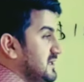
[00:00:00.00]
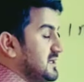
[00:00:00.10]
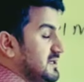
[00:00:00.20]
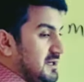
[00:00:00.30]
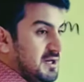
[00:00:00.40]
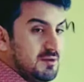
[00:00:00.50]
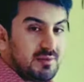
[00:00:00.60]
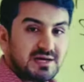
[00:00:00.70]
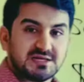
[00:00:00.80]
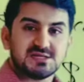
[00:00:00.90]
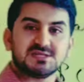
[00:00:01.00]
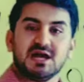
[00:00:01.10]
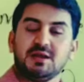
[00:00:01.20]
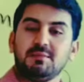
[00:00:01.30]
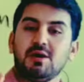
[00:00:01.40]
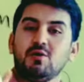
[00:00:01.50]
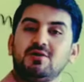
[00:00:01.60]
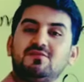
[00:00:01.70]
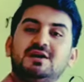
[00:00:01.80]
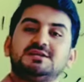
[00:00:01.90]
की पाकिस्तान में हो
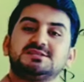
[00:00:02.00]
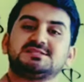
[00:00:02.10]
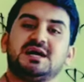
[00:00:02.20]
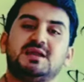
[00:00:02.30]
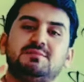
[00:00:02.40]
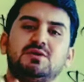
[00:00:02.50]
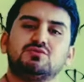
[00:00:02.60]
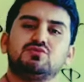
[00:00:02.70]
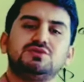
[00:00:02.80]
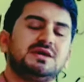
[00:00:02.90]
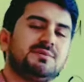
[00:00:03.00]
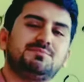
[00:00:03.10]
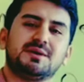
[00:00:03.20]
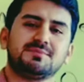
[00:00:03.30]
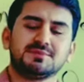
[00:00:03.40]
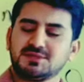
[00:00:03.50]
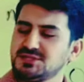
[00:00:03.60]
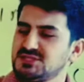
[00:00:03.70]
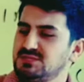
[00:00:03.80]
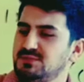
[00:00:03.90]
अफगानिस्तान में हो दुनिया भर
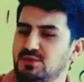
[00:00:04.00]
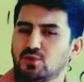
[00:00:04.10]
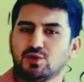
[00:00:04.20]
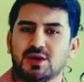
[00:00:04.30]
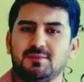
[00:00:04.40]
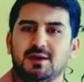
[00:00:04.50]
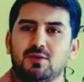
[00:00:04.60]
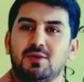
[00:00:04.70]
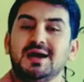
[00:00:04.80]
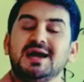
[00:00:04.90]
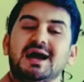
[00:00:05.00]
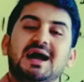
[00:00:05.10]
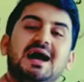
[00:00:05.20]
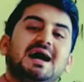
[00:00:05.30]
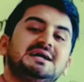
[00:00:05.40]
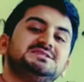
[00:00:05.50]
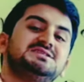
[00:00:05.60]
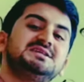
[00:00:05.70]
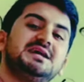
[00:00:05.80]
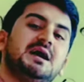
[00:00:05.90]
किसी भी कोने में हो आज
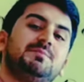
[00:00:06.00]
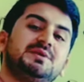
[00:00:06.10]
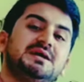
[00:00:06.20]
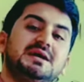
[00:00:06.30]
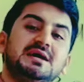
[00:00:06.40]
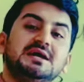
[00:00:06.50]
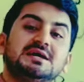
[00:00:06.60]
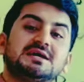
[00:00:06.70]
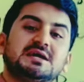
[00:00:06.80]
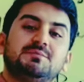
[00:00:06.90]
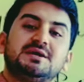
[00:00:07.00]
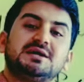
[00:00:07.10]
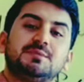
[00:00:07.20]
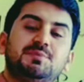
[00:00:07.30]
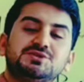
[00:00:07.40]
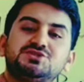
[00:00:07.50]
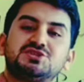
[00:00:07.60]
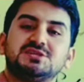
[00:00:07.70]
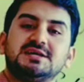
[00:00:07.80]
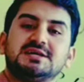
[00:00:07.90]
ही अपने कमरे के
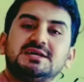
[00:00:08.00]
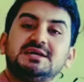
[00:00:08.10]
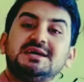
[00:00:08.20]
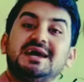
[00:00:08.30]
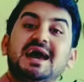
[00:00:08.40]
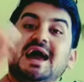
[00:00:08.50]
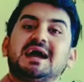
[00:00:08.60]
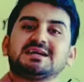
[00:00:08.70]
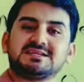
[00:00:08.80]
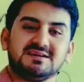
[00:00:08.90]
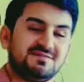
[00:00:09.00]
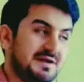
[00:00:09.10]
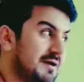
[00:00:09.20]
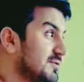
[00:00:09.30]
पिक्चर्स लेके एक्टिव लाओ